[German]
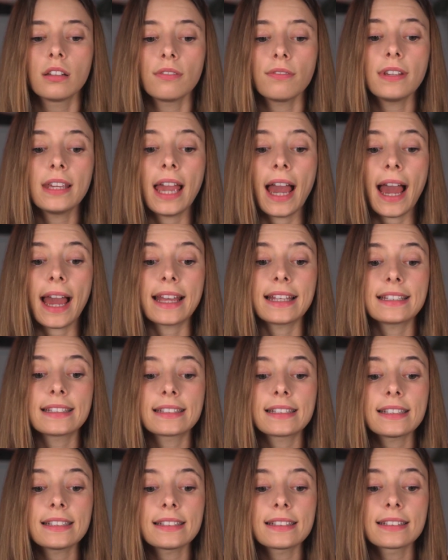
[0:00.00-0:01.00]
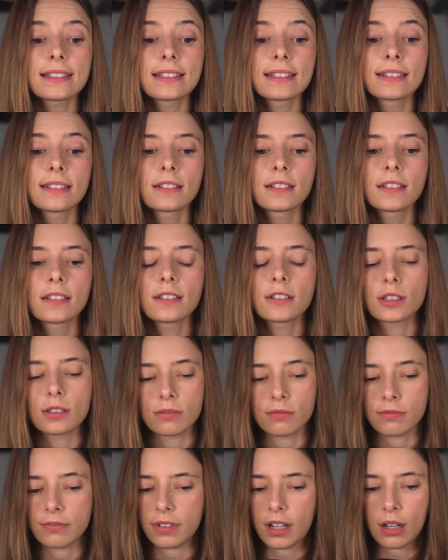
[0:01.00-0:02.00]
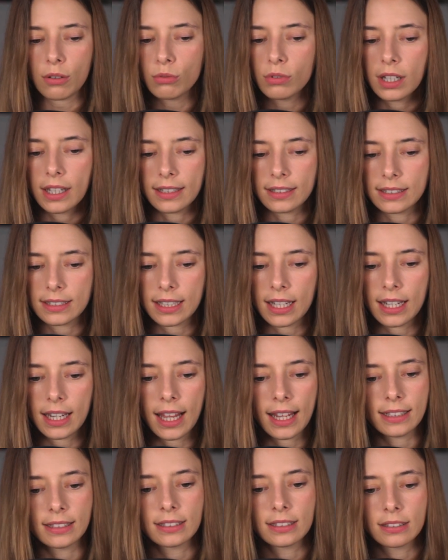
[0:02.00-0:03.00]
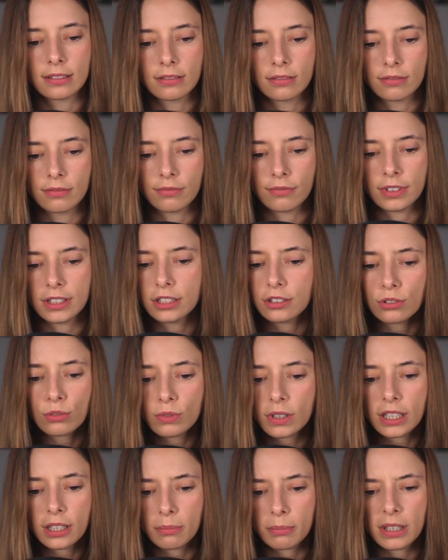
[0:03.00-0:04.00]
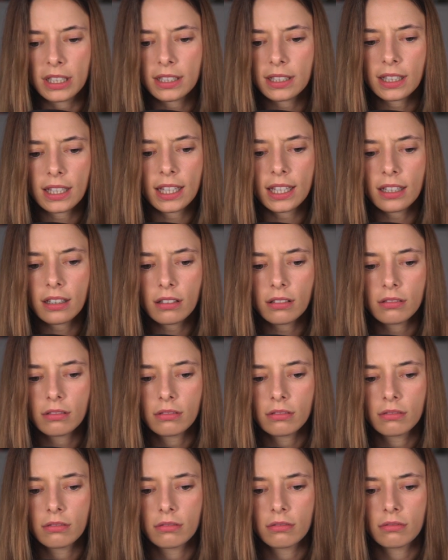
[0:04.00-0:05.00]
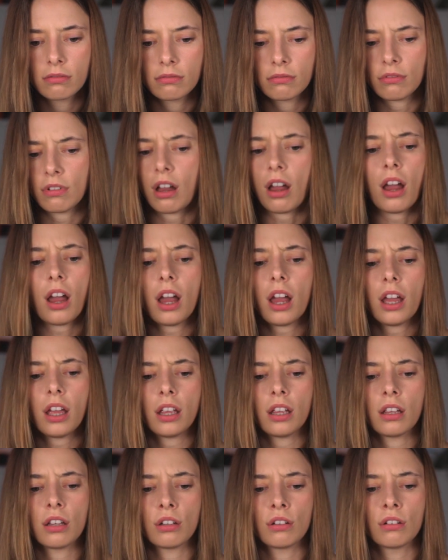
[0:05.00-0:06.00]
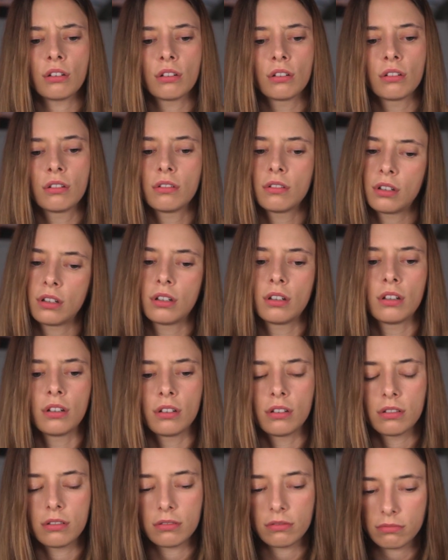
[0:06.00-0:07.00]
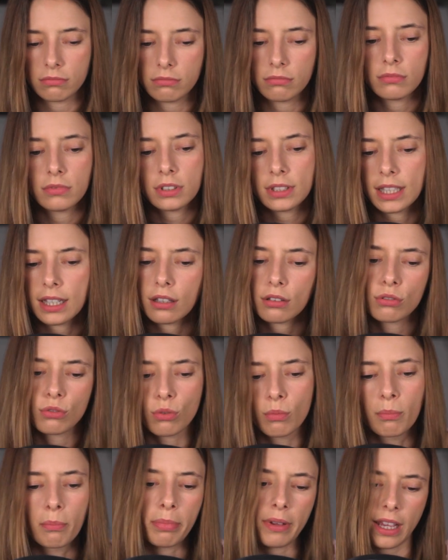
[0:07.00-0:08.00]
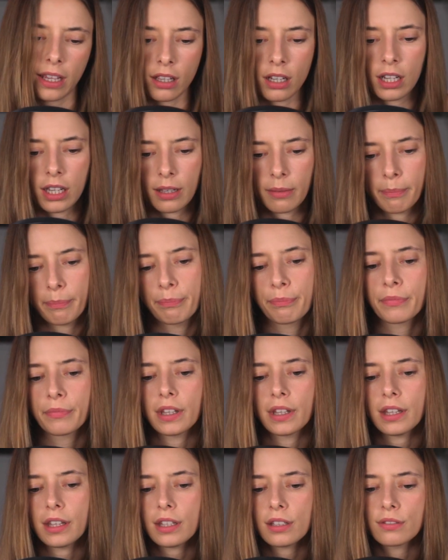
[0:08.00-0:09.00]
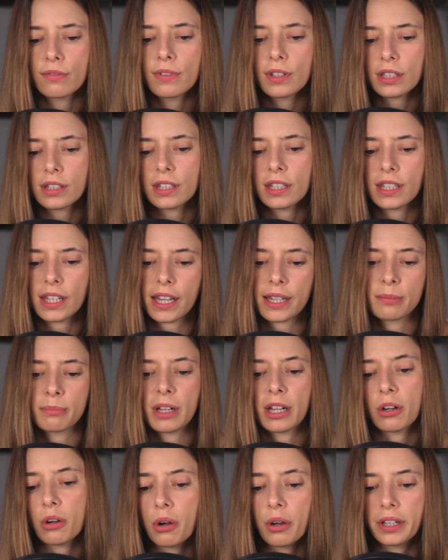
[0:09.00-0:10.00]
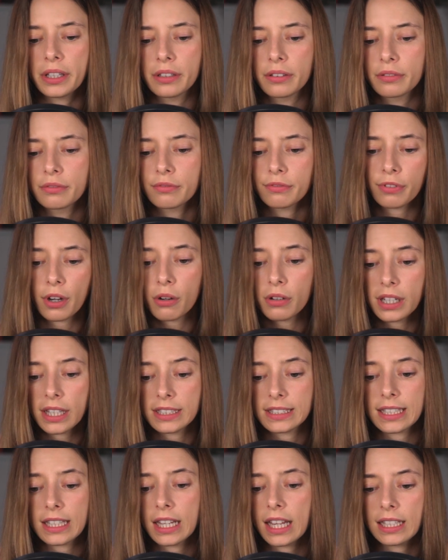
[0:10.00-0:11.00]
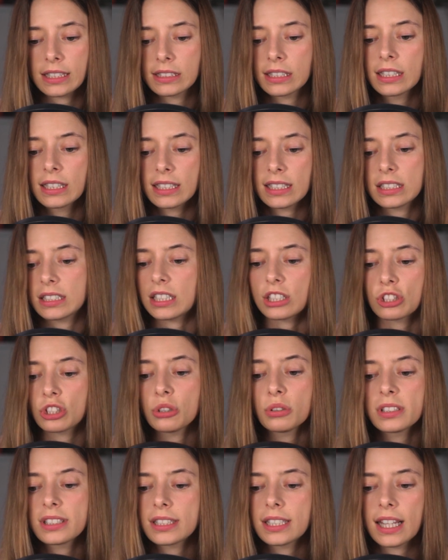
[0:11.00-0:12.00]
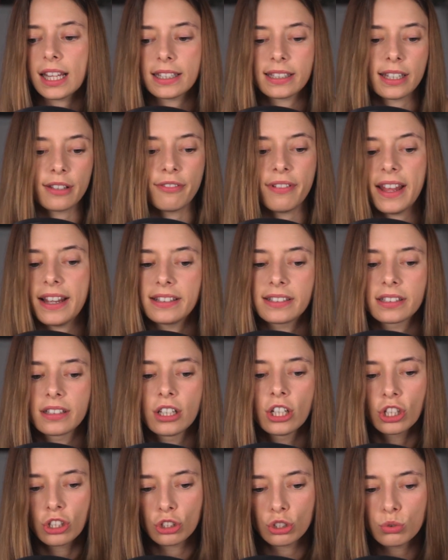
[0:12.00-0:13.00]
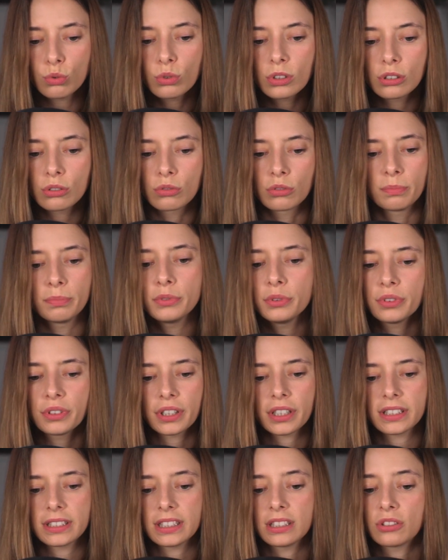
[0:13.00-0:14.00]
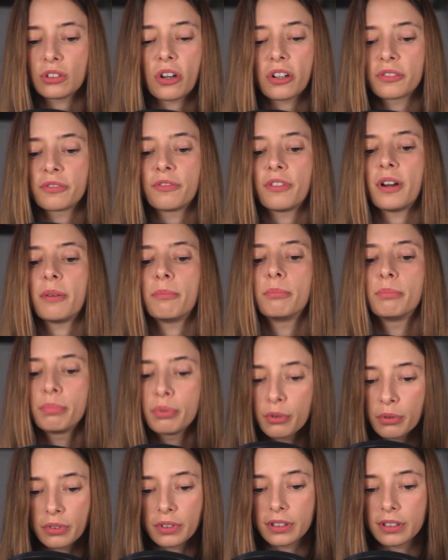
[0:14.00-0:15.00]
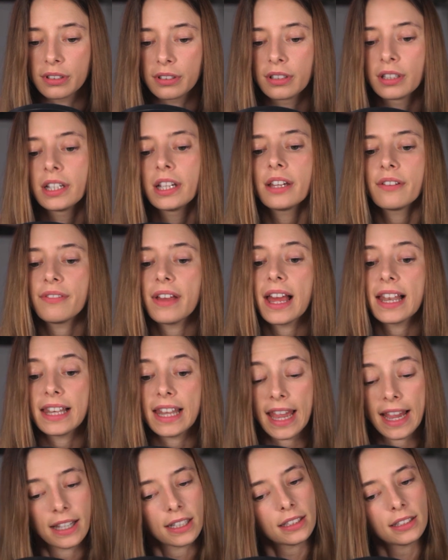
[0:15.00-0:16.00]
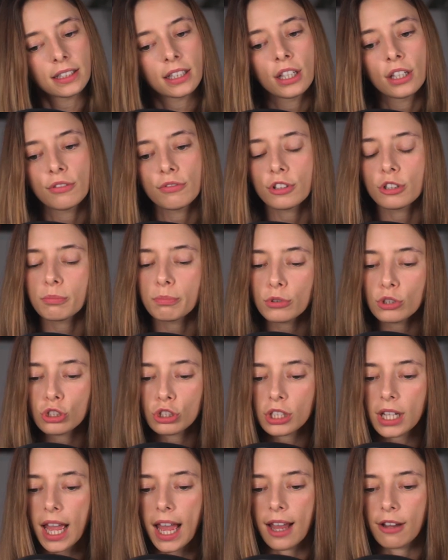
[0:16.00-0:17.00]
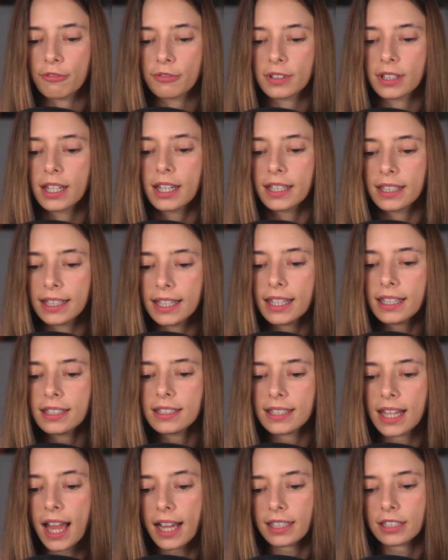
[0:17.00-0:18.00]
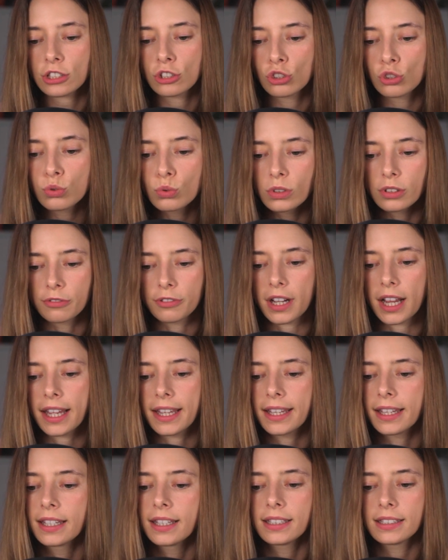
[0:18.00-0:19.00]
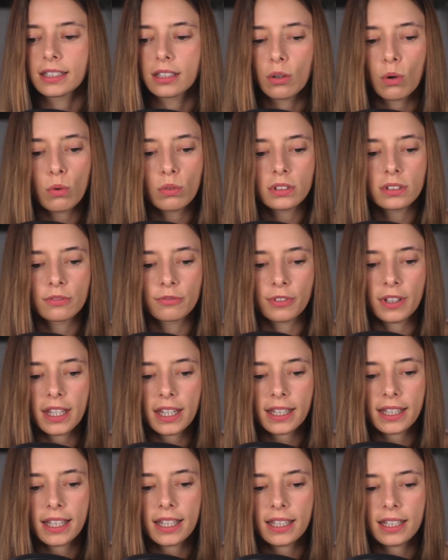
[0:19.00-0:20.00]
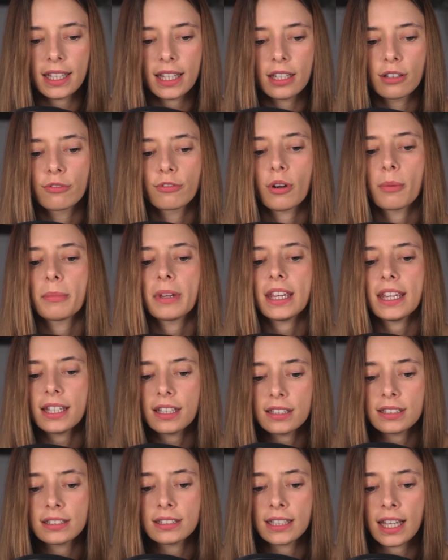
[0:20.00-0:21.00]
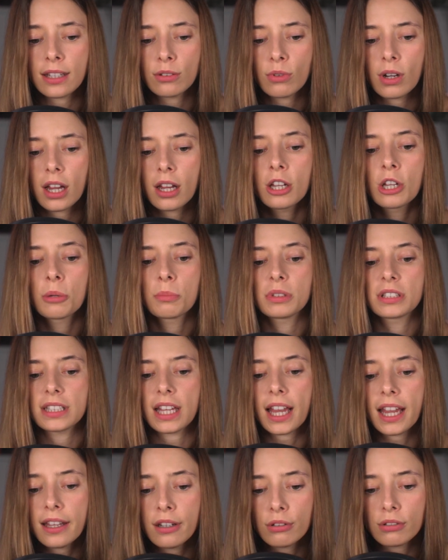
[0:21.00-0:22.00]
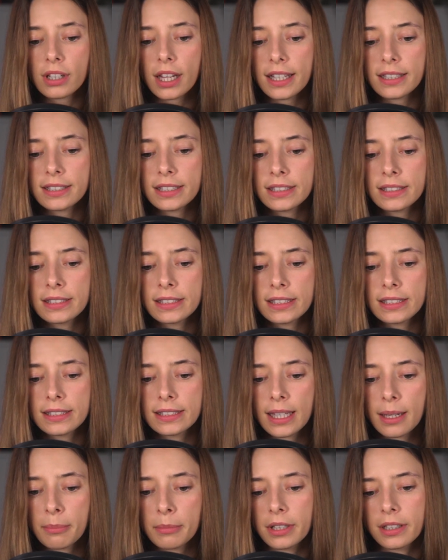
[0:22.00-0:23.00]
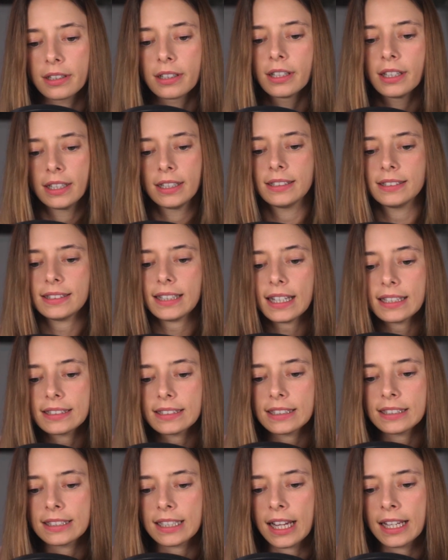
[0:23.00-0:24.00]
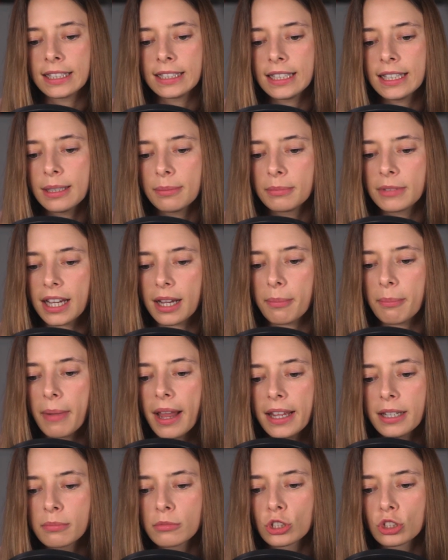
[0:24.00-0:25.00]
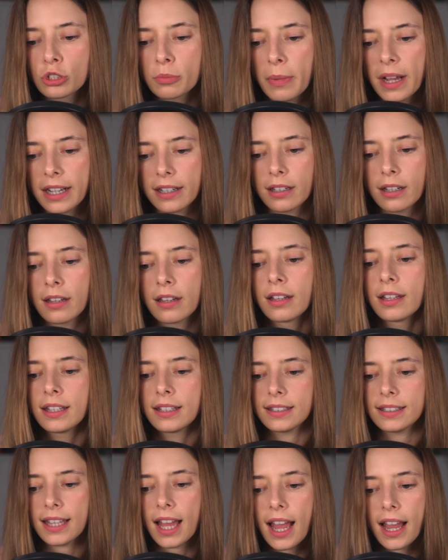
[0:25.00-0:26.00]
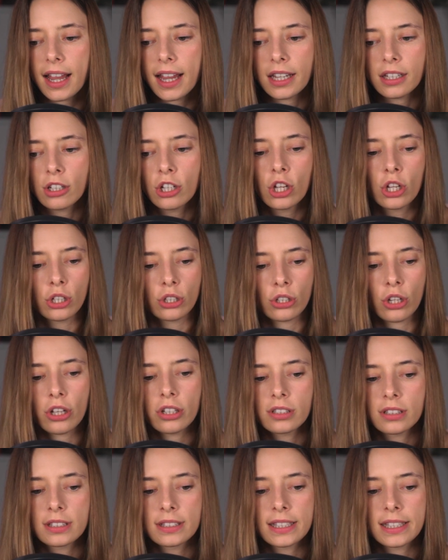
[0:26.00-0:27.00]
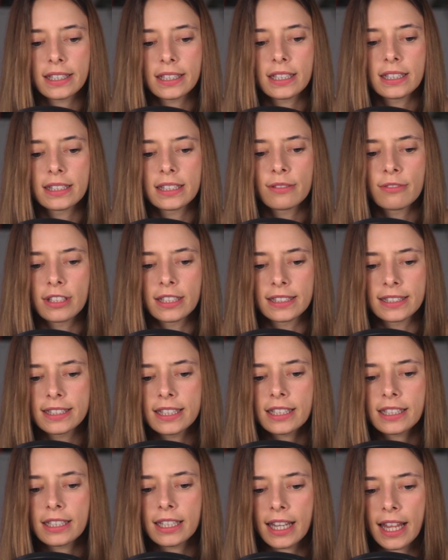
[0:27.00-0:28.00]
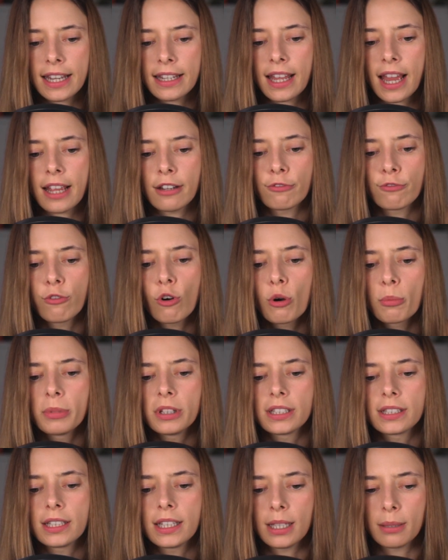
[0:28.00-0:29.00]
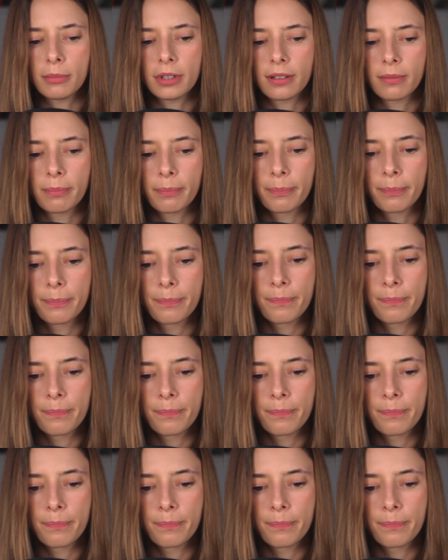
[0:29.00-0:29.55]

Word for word: Wie heißt es? Faulenzerland. Willst du nicht mitgehen? Nein. Sehr dumm, Bengele. Es wird dich einmal reuen. Faulenzerland ist das schönste Land der Welt. Schulen und Bücher sind dort verboten. Wer lernt, wird bestraft. Jeden Tag ist schulfrei. Die großen Ferien gehen vom 1. Januar bis 31. Dezember. Das ist ein Leben nach meinem Geschmacke. Daran könnten sich die zivilisierten Länder ein Vorbild nehmen.